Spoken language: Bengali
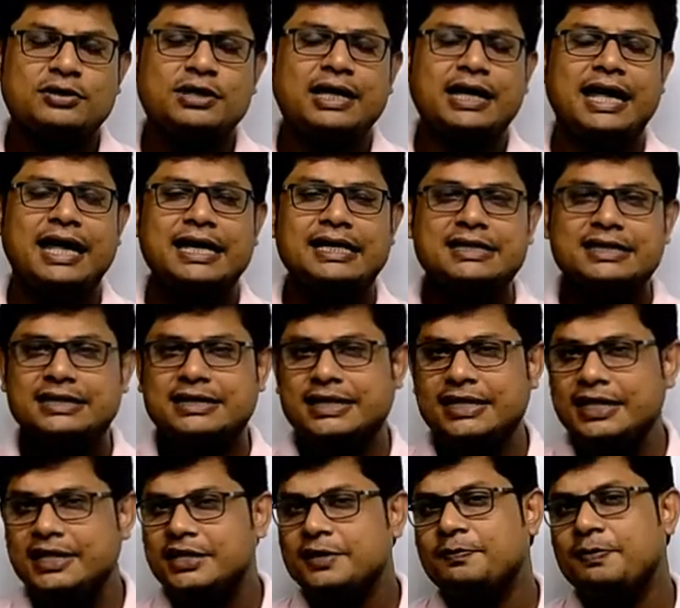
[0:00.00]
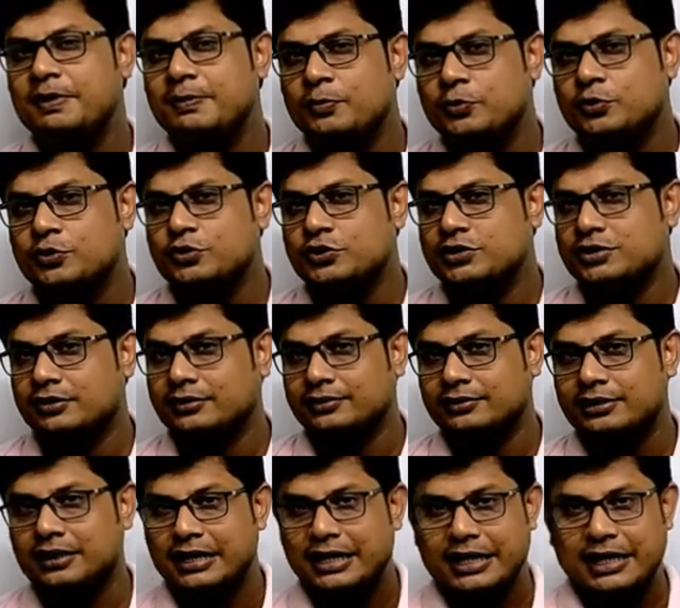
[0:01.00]
আসলে এই যে তিনটে
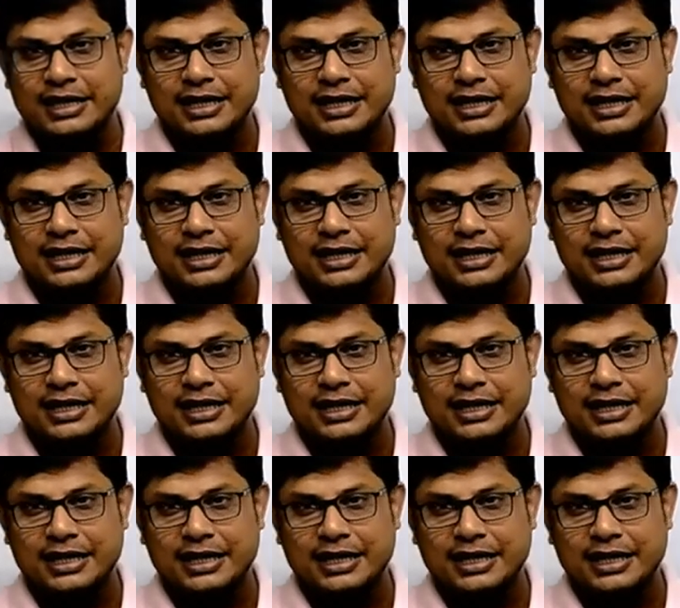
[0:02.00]
প্রিপোজিশন